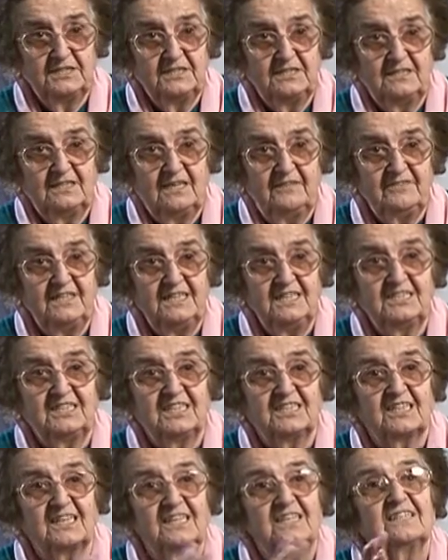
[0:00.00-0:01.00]
da 20
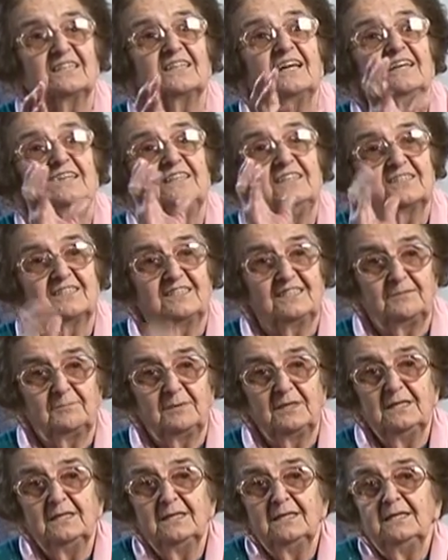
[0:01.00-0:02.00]
a 30 anni
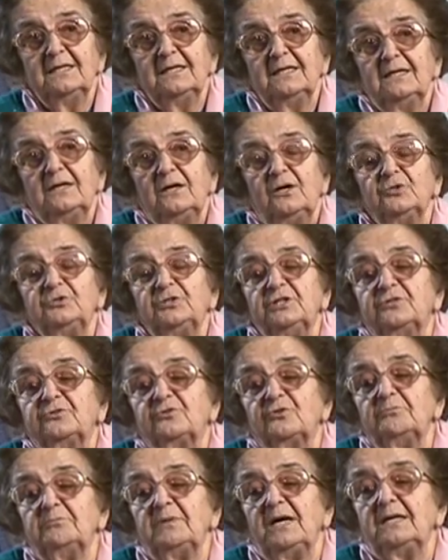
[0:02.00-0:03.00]
sempre, ho
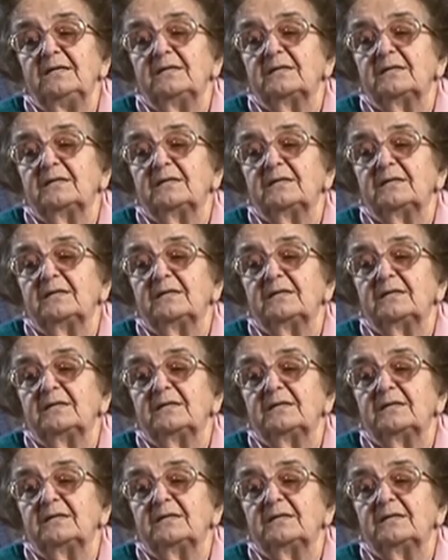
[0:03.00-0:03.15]
detto ma